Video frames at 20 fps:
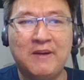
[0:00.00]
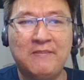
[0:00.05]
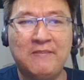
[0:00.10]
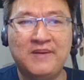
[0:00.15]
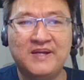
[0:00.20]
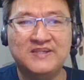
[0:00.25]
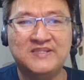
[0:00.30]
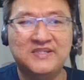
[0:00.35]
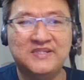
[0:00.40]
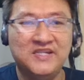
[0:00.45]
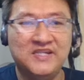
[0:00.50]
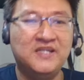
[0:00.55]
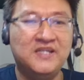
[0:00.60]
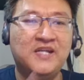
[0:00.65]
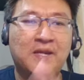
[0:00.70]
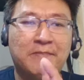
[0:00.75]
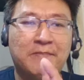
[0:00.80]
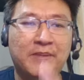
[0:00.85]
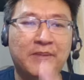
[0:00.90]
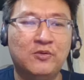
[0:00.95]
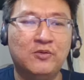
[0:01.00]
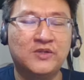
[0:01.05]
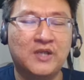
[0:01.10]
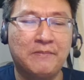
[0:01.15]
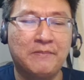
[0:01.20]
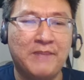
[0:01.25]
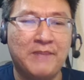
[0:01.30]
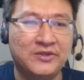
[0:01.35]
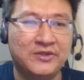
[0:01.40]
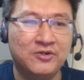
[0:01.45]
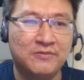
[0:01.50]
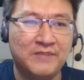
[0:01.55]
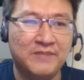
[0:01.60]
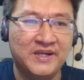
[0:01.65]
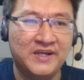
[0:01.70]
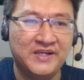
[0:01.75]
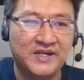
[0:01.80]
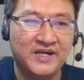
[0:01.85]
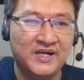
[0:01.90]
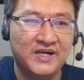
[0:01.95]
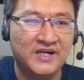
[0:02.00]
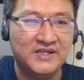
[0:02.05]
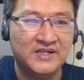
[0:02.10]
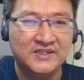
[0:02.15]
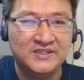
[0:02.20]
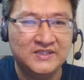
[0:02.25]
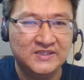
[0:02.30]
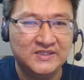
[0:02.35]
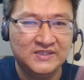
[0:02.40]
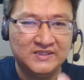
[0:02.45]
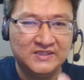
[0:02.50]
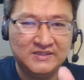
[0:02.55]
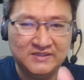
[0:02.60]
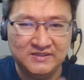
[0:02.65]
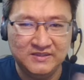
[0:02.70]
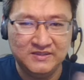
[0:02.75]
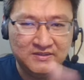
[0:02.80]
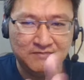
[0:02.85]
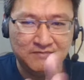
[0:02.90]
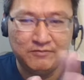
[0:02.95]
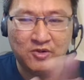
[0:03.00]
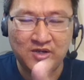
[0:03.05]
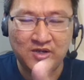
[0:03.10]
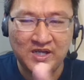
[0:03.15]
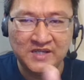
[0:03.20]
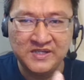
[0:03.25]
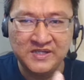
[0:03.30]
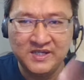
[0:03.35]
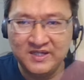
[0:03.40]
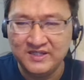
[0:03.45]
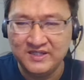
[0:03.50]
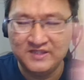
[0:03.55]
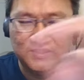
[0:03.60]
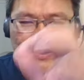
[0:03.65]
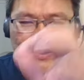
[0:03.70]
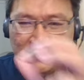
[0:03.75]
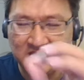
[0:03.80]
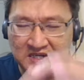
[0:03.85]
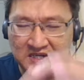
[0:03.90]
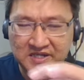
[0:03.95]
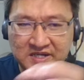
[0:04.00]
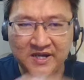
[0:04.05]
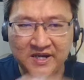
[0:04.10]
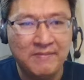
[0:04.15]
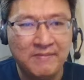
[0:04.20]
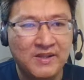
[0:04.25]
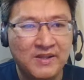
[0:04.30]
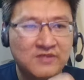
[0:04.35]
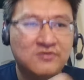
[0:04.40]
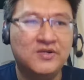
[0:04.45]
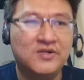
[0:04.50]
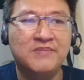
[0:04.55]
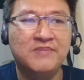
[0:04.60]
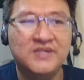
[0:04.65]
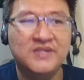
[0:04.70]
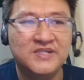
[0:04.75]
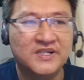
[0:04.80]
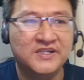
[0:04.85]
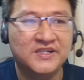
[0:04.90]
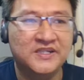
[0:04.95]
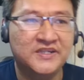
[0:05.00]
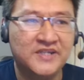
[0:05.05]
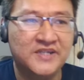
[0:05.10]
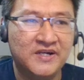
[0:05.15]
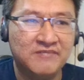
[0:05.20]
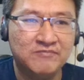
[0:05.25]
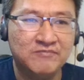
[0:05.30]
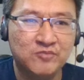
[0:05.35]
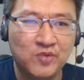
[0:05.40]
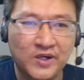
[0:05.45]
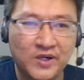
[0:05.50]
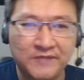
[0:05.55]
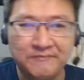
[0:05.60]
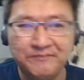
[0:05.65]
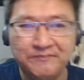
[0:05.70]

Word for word: Jadi tidak perlu terpatok pada polanya, dari gambar juga bisa kita buat.